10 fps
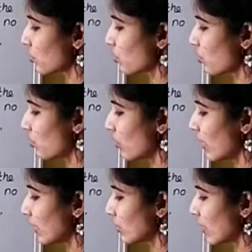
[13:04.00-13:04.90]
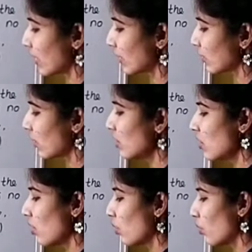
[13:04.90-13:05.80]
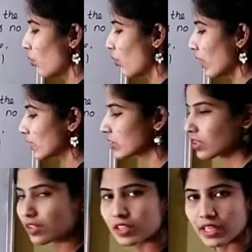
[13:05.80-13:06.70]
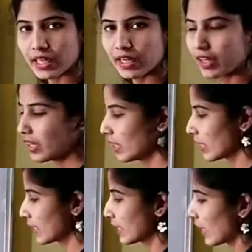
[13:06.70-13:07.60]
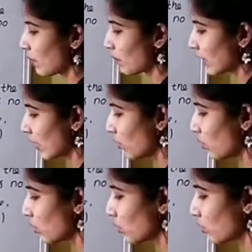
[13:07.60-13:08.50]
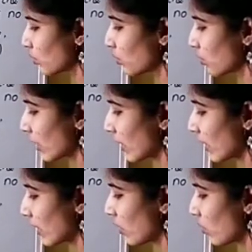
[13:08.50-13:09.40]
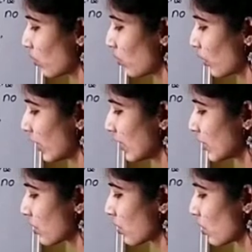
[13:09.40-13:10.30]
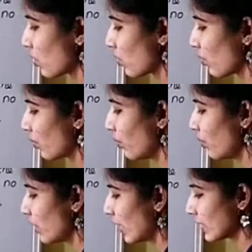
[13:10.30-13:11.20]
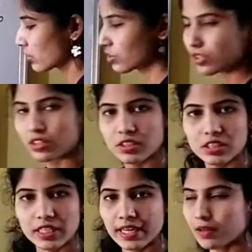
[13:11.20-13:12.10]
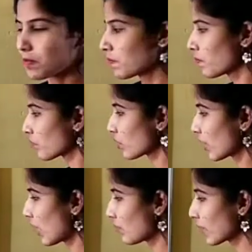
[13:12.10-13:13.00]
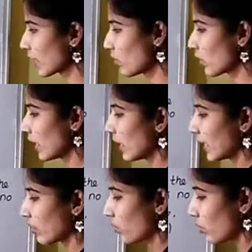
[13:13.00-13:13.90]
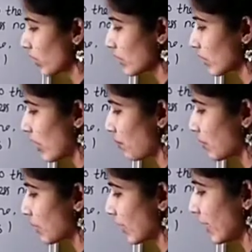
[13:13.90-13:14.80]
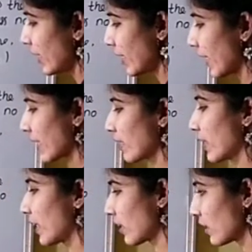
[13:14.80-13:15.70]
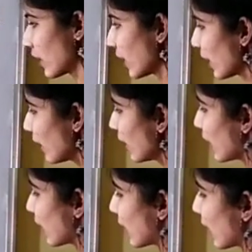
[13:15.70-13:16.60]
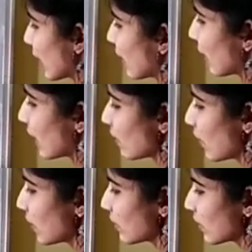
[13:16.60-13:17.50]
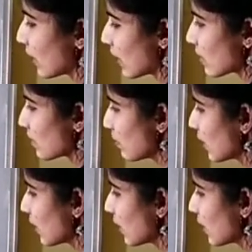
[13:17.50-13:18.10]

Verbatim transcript: टू ओ को एच एंड द ओ एच ठीक है लेकिन यहाँ पे क्या ओ टू तो क्या रहेगा ओ एच ओ एच ठीक है तो यहाँ पे क्या होगा एक ओ एच यहाँ पे जाके अटैक करेगा ठीक है अटैक करने के बाद यहाँ से बी